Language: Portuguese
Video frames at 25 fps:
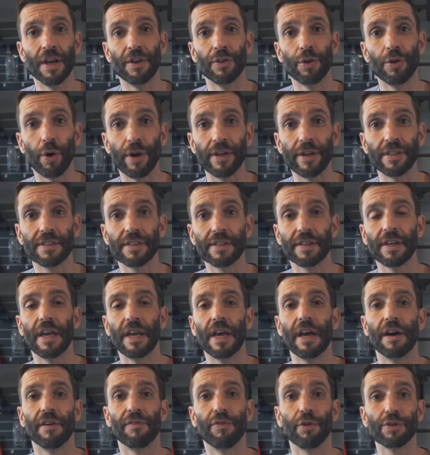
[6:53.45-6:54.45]
Dois,
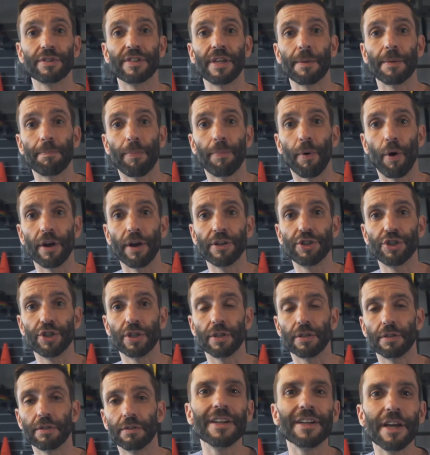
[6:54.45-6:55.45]
você pode
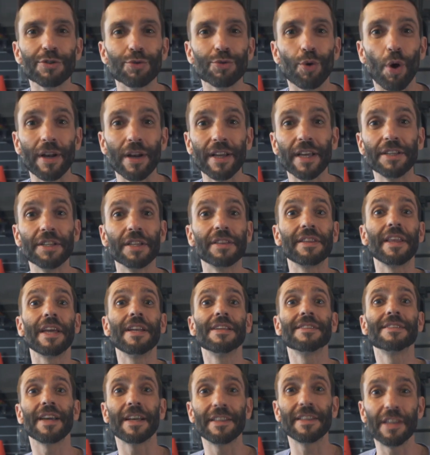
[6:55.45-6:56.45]
ir na escolinha de
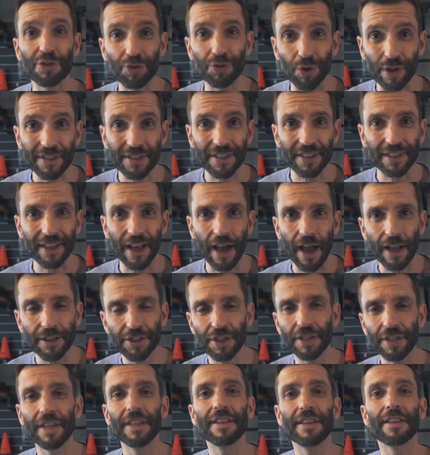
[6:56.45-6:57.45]
tênis aí da sua
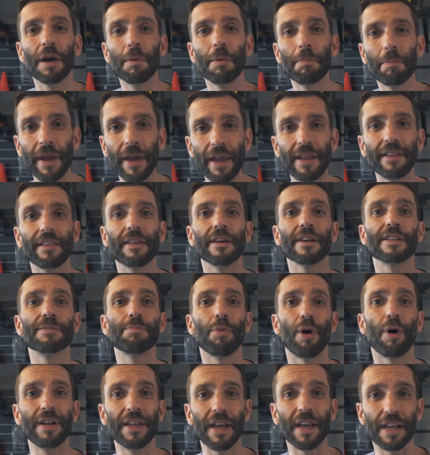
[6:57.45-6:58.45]
cidade, que também tem as
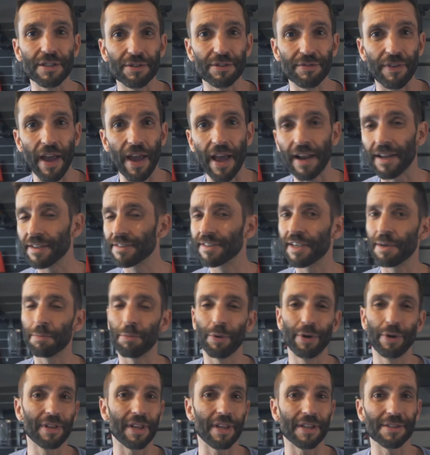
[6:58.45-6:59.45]
bolinhas velhas que
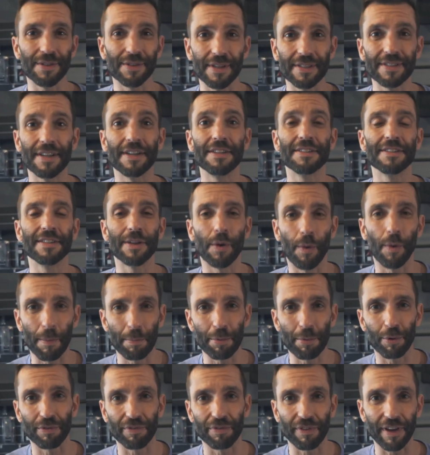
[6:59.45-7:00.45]
muitas vezes eles não
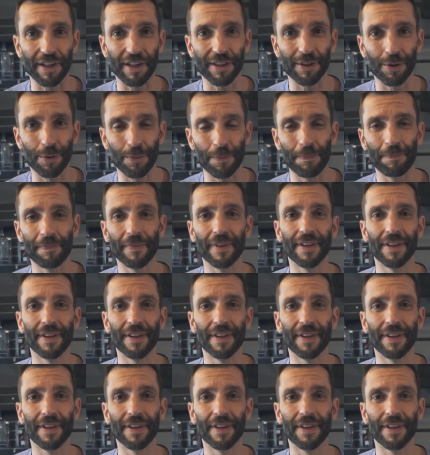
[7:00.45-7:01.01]
aproveitam.